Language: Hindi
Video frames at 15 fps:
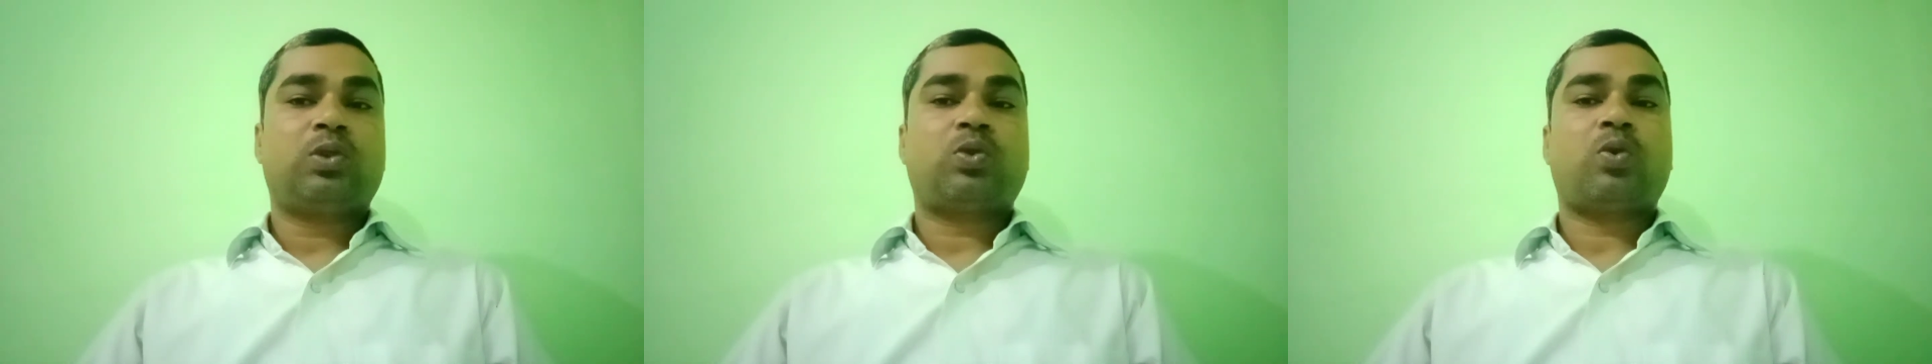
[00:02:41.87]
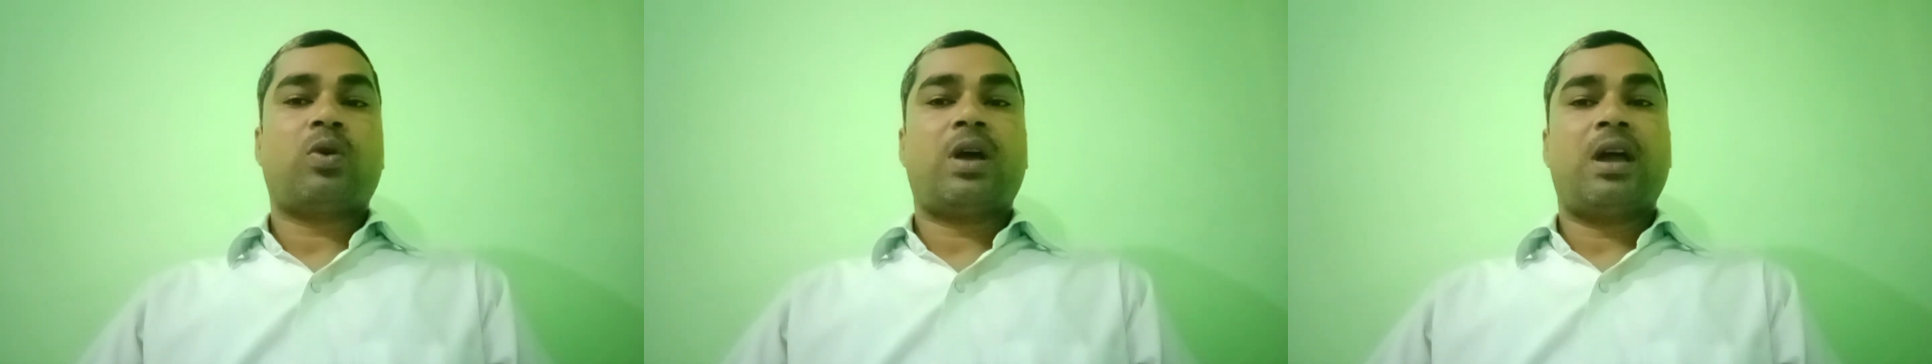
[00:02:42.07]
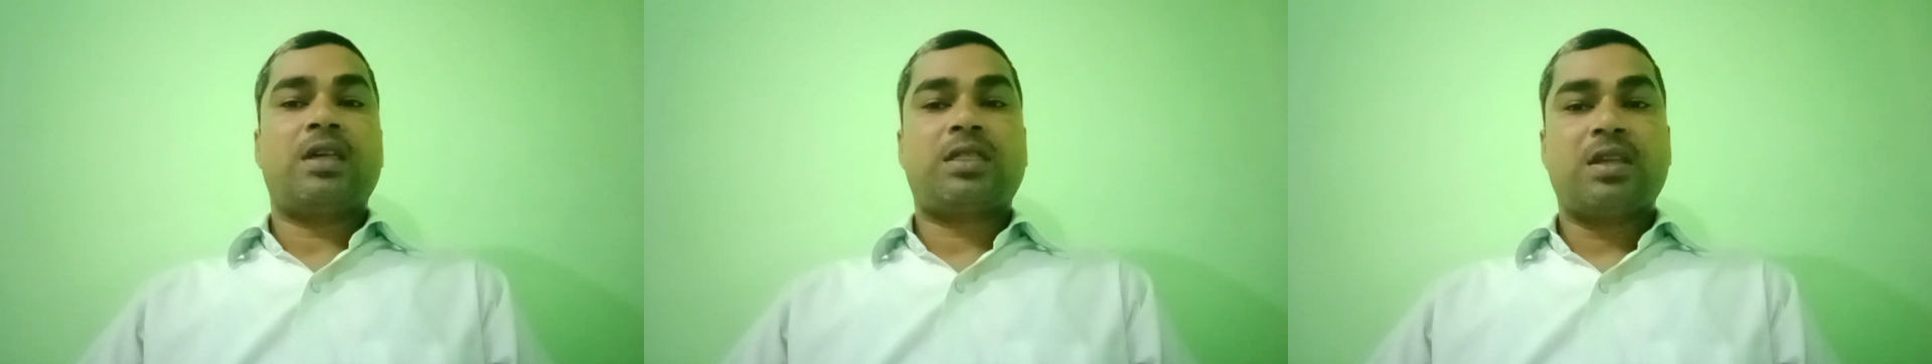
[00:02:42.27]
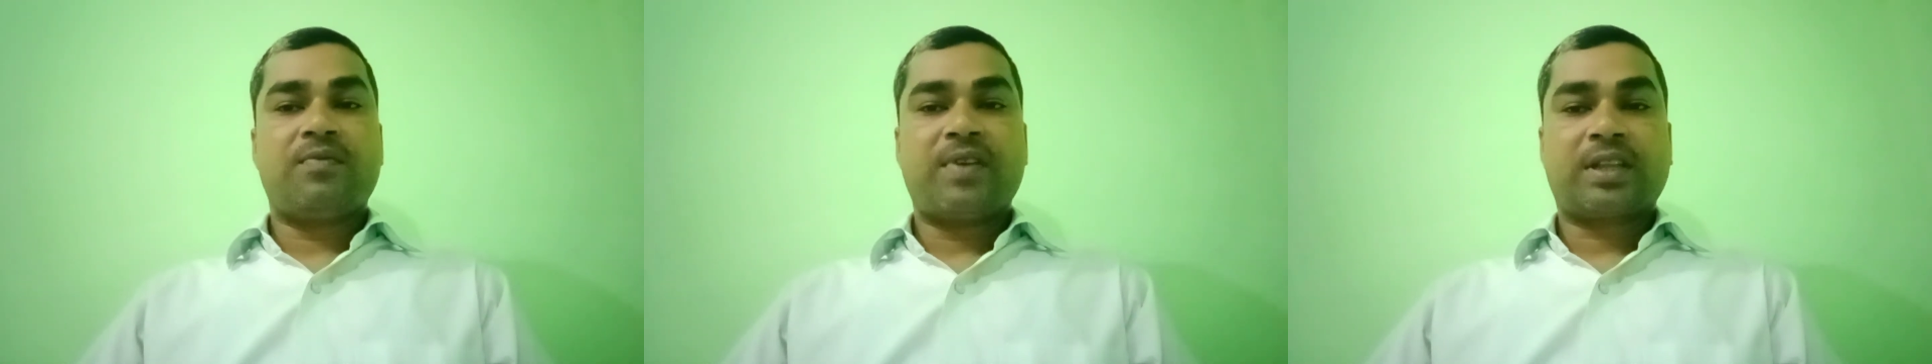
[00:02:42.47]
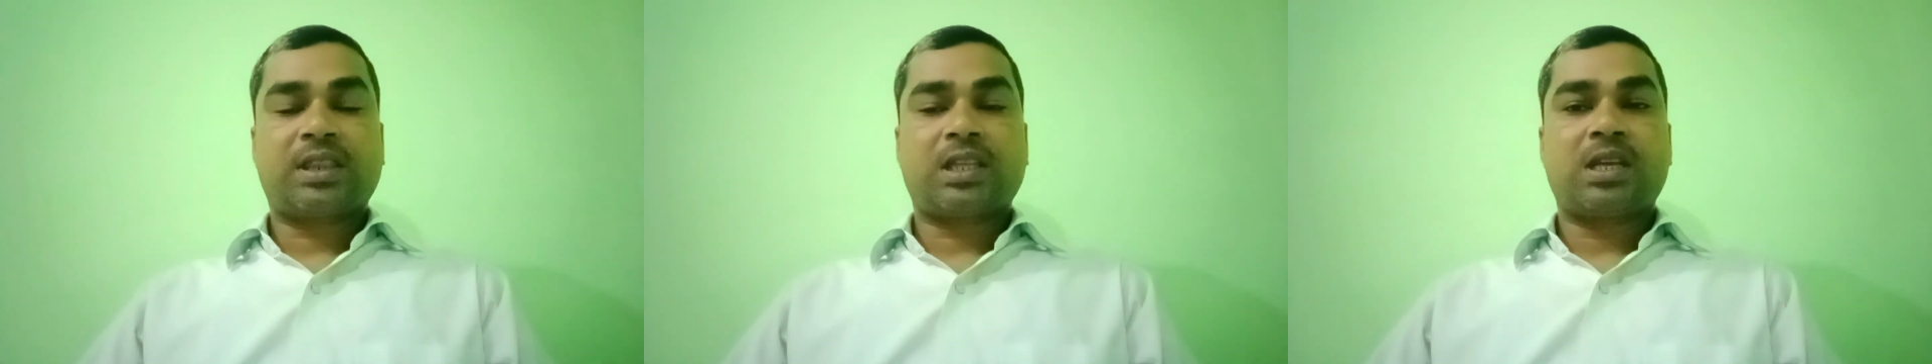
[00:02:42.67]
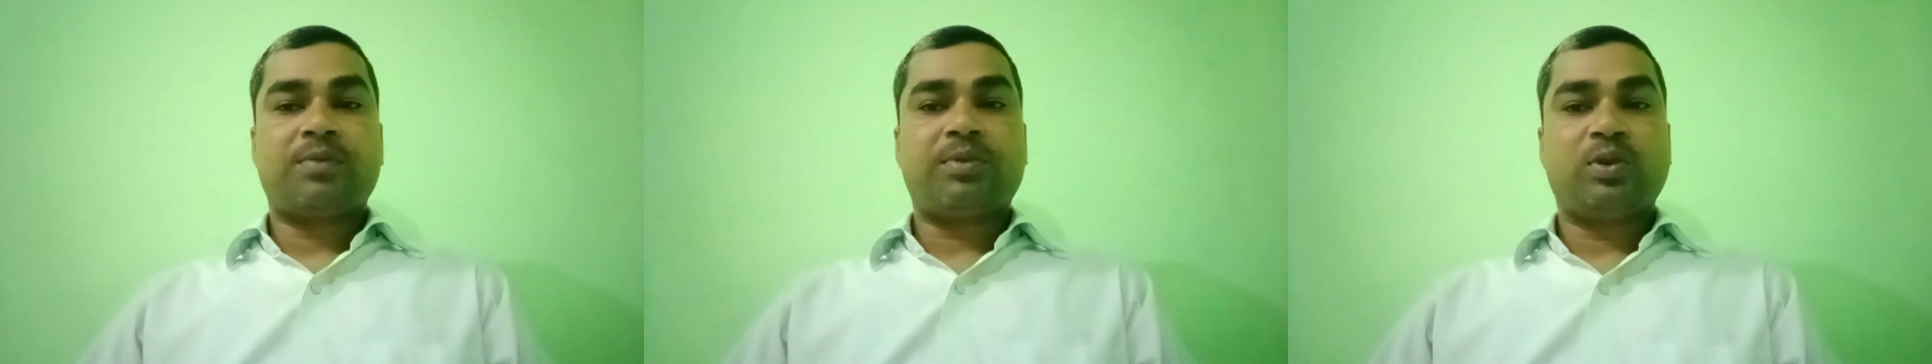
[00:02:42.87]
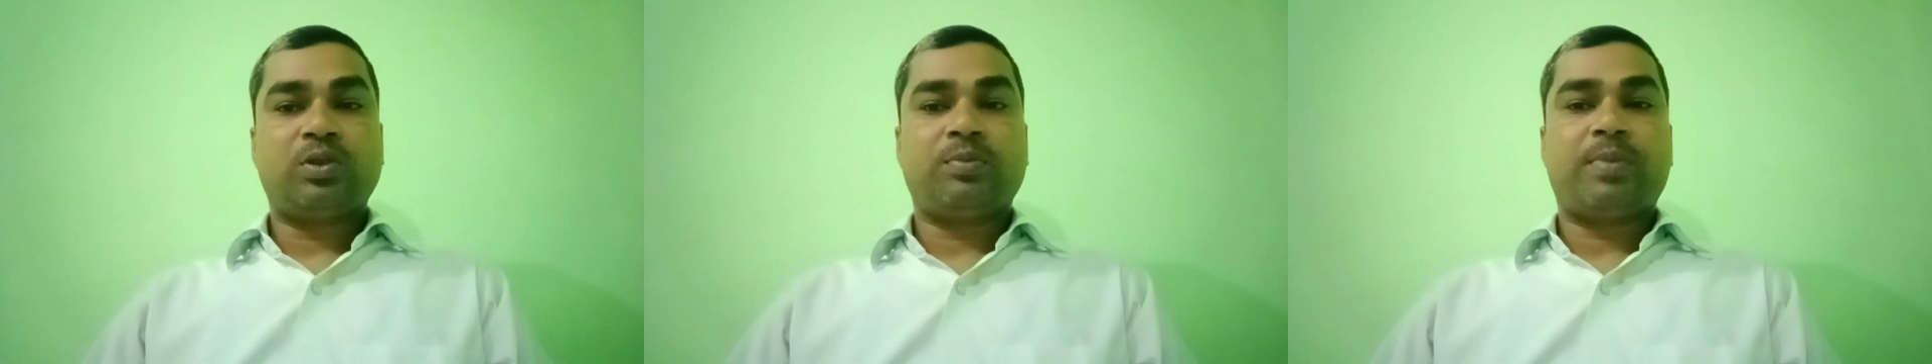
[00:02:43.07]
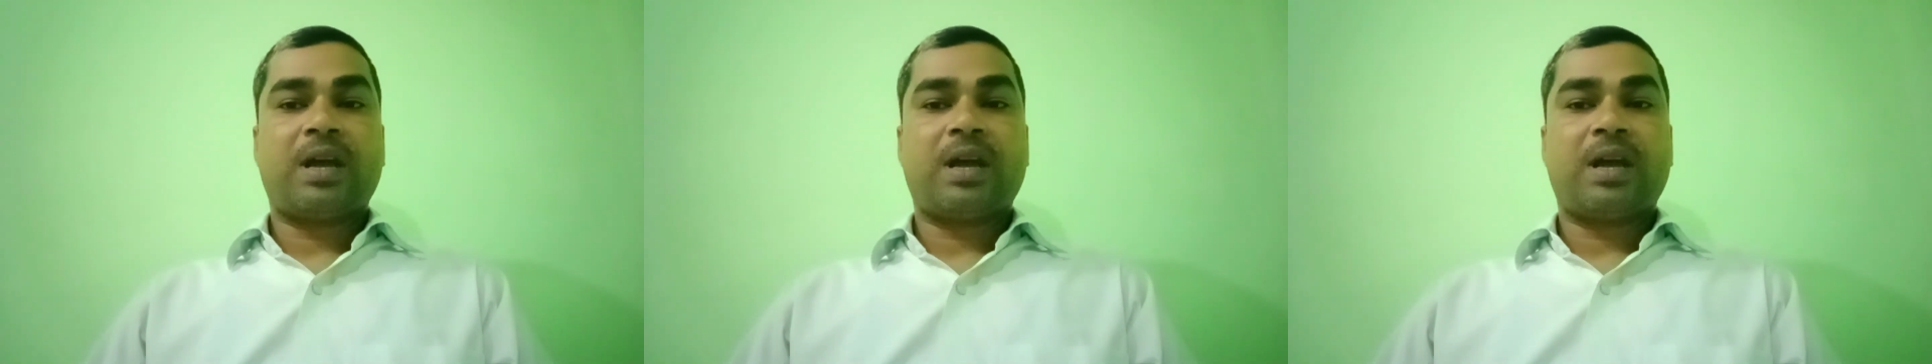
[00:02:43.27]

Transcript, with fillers: तो ऐसे व्यक्ति के विरुद्ध